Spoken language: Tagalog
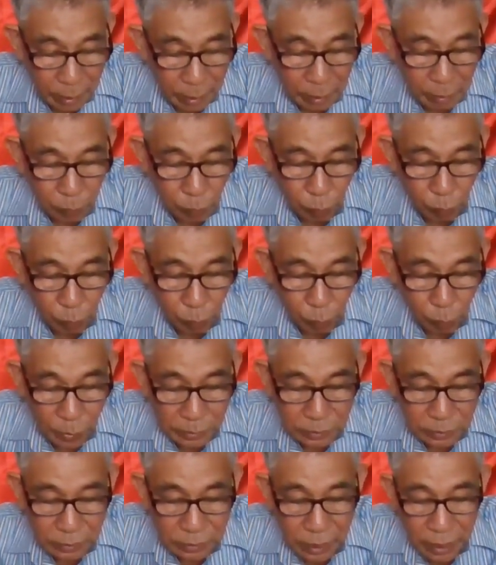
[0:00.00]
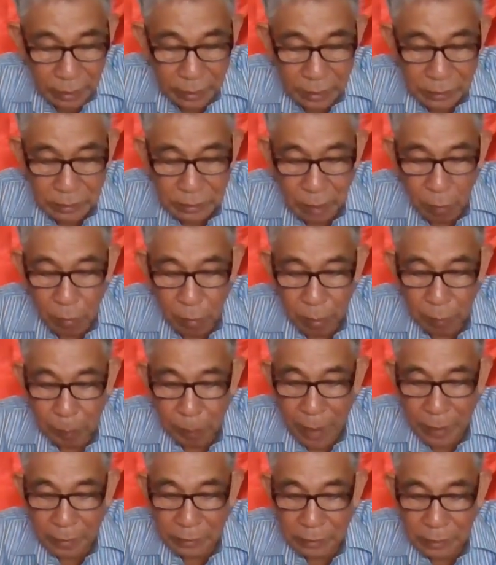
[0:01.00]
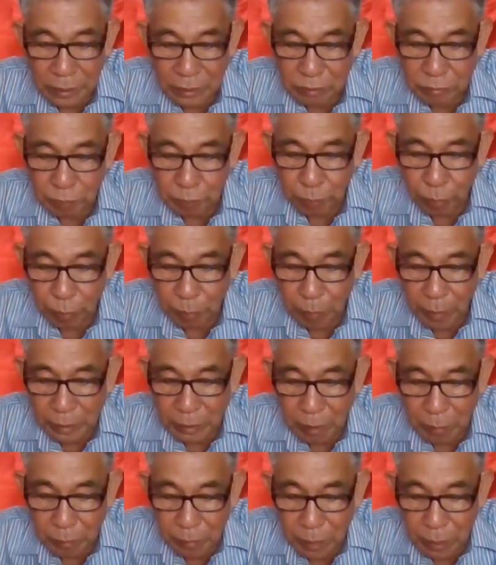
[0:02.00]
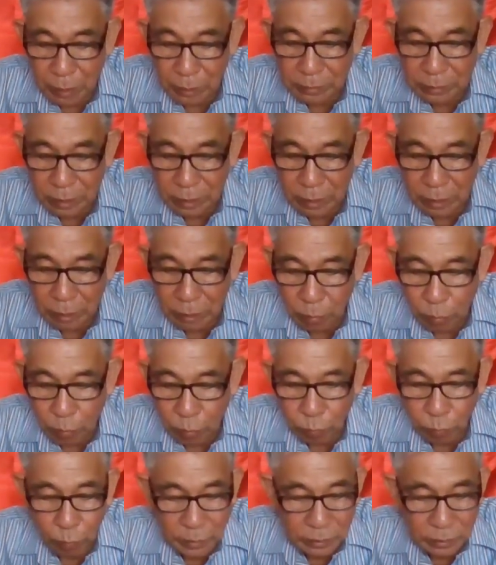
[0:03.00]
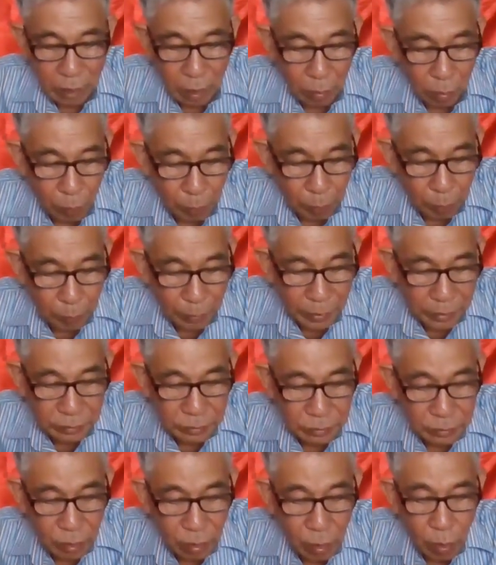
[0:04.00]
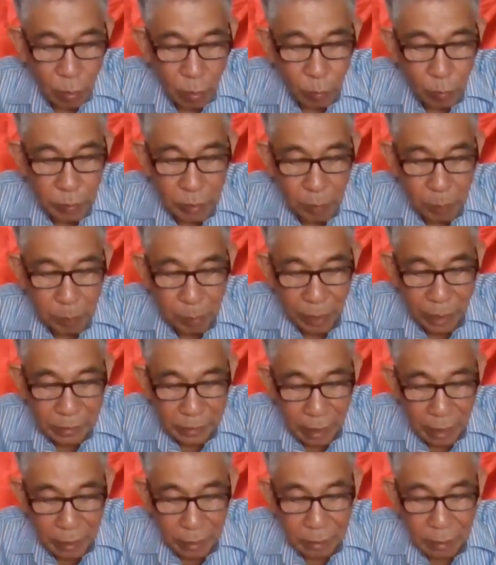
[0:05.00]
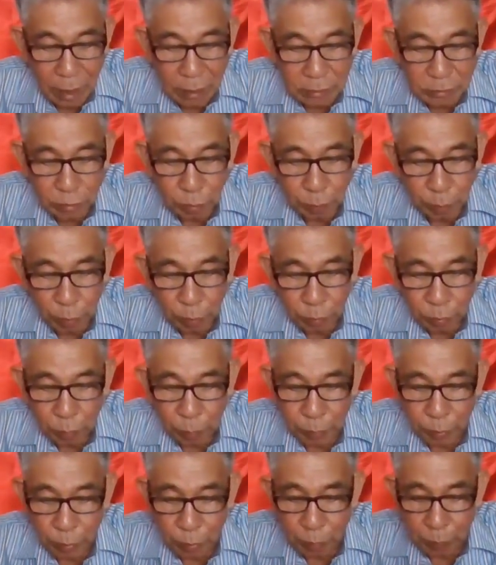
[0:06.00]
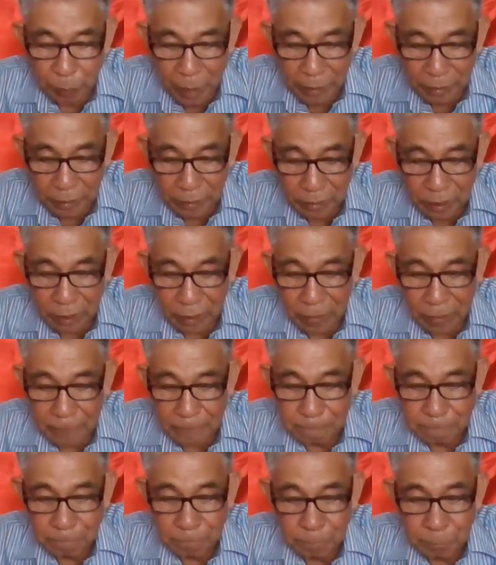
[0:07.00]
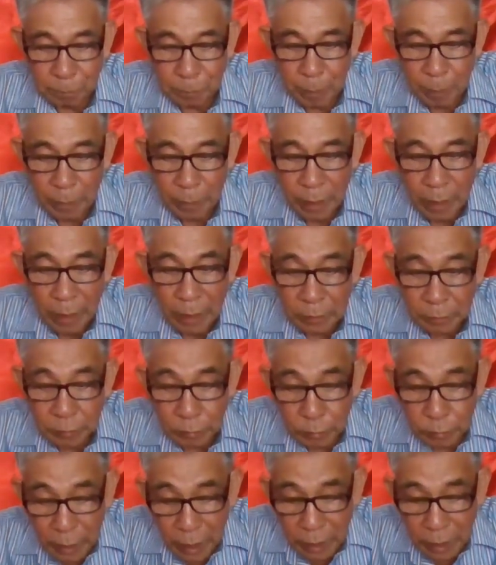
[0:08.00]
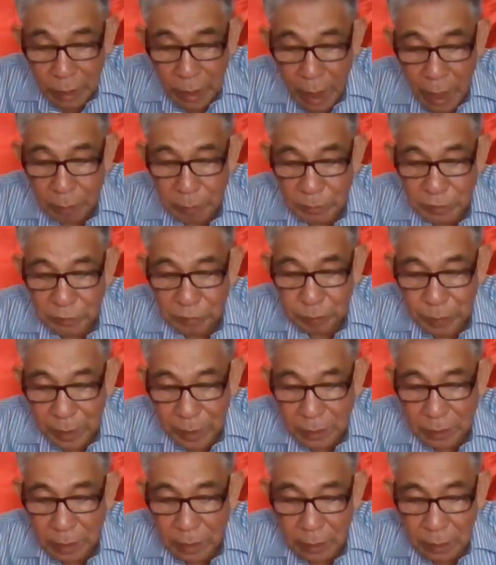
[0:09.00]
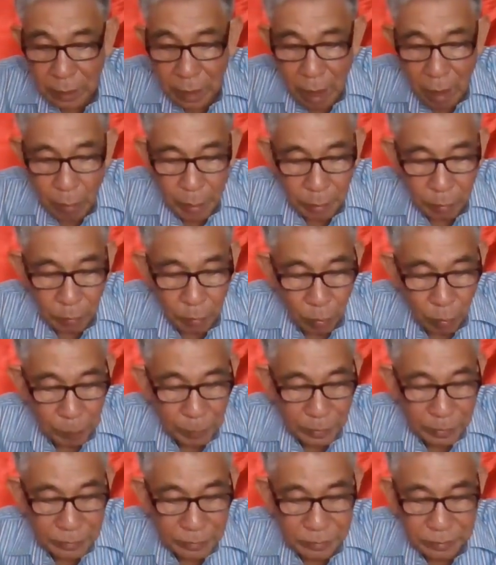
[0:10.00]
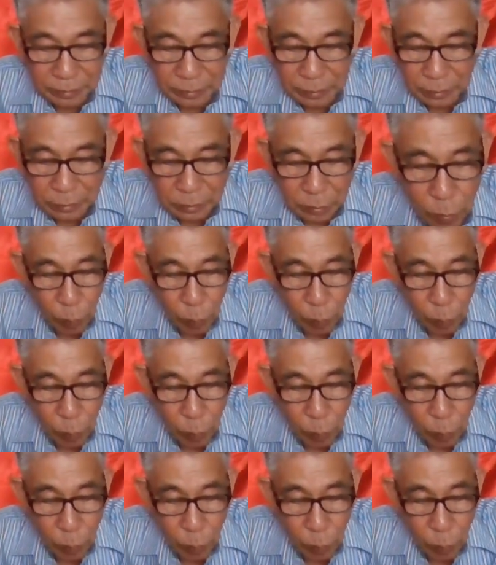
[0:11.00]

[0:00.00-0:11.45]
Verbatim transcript: and we cherish our party's formative years in growth was accomplished with the fraternal support of your party. Today, I am speaking in our office,